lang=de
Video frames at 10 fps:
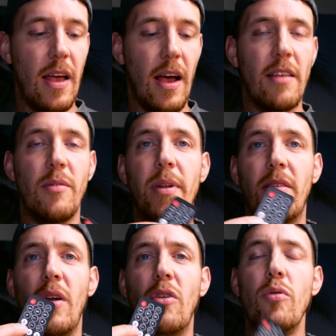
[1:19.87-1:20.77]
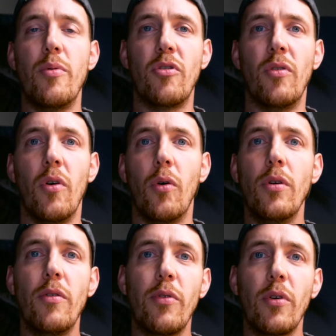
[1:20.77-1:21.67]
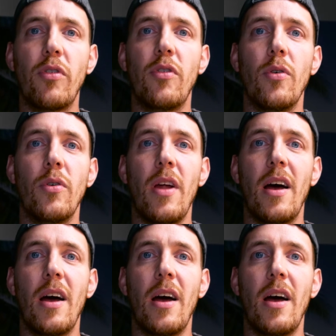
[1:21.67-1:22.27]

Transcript: Also mit so einer typischen Und-Funktion.